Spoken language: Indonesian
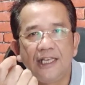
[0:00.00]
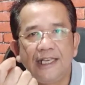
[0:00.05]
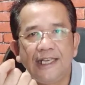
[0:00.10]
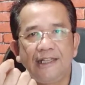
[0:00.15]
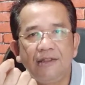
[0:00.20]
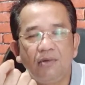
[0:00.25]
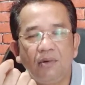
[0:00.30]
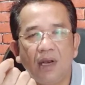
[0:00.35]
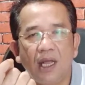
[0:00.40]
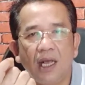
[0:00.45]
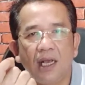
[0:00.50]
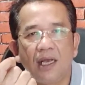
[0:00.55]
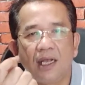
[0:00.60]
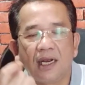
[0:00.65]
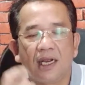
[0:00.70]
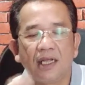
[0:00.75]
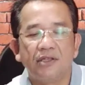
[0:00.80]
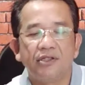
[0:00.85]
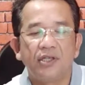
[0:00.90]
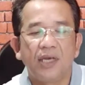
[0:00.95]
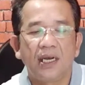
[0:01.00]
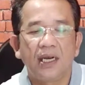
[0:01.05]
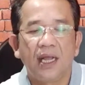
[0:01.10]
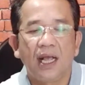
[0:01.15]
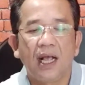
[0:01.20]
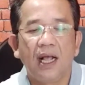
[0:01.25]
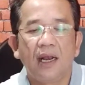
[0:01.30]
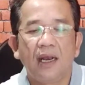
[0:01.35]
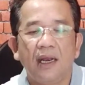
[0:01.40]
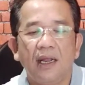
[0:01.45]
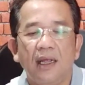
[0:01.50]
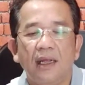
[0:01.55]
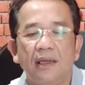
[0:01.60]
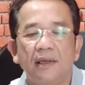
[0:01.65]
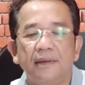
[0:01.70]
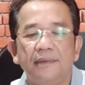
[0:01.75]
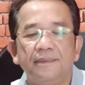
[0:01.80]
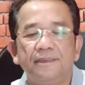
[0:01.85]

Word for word: Itulah kerajaan Allah.